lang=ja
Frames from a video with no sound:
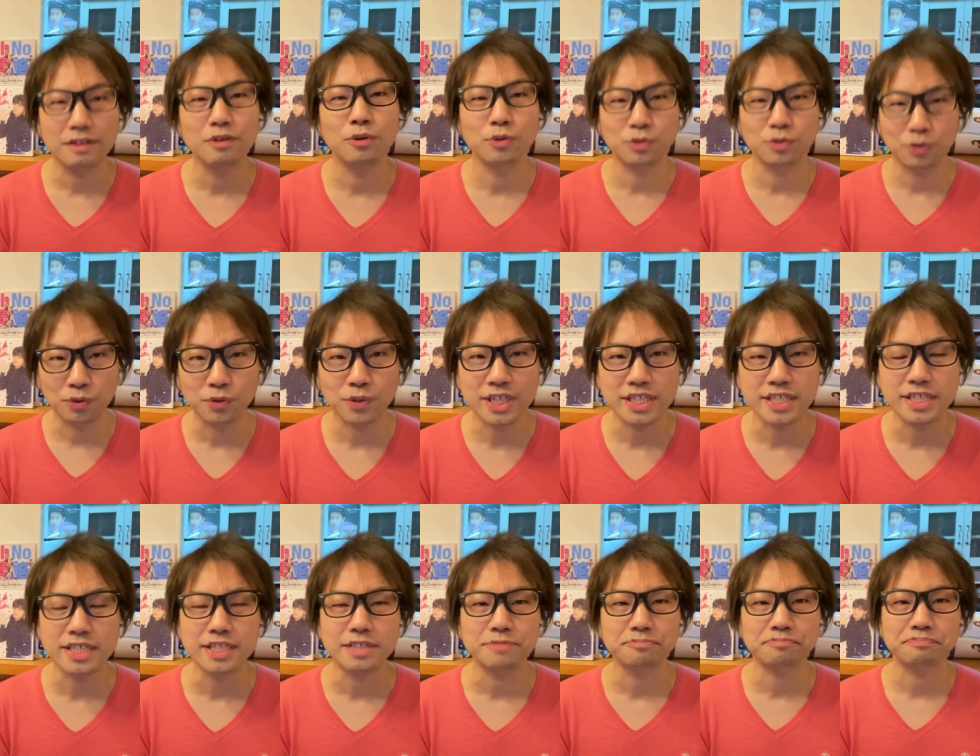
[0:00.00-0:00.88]
お届け
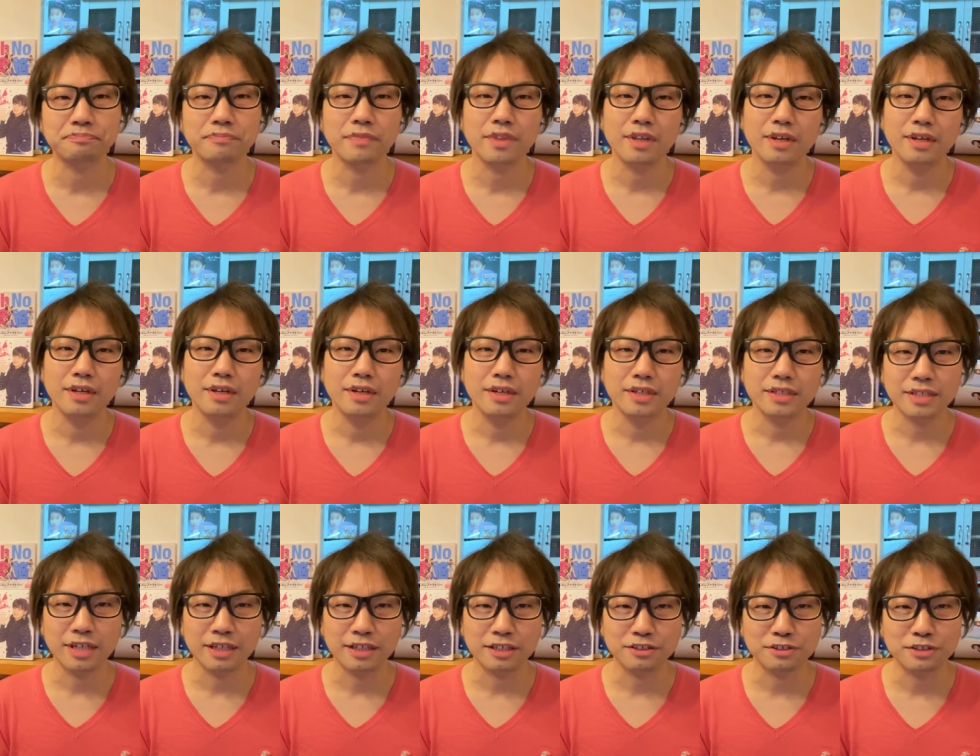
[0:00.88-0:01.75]
し、
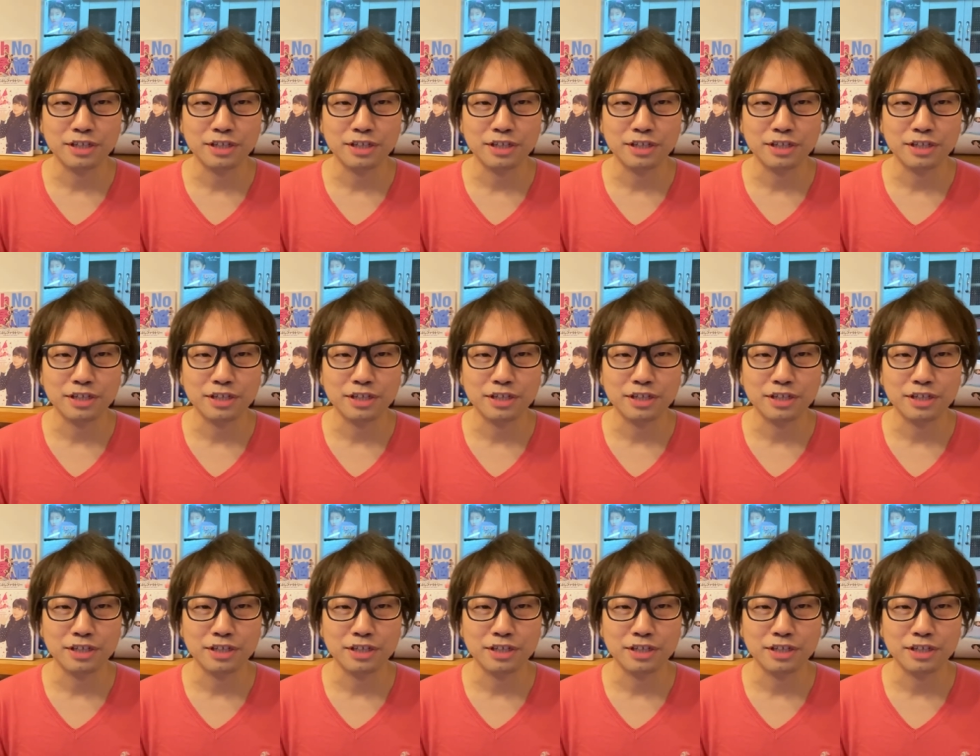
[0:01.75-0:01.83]
さんがつ